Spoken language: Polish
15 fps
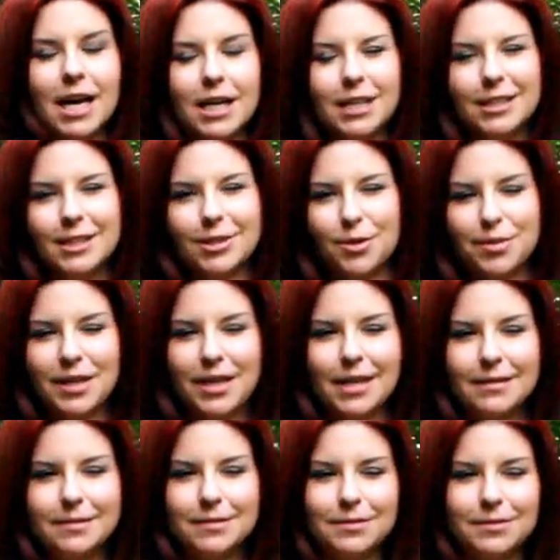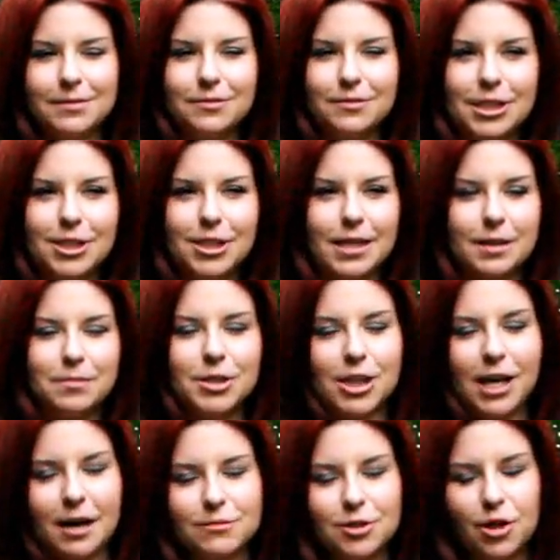i sobie mm, właśnie tak
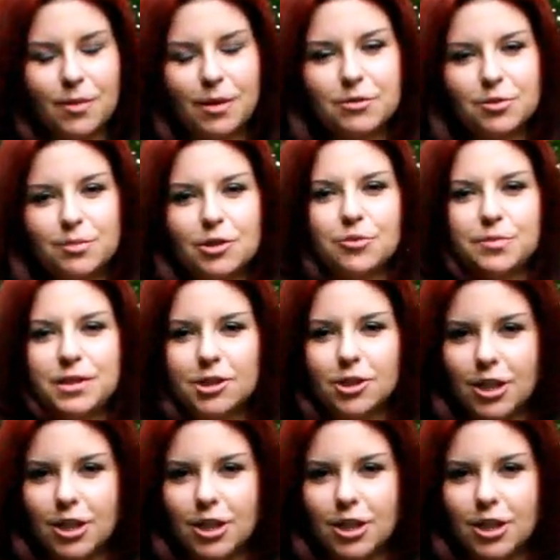myślałam co mam sobie kupić,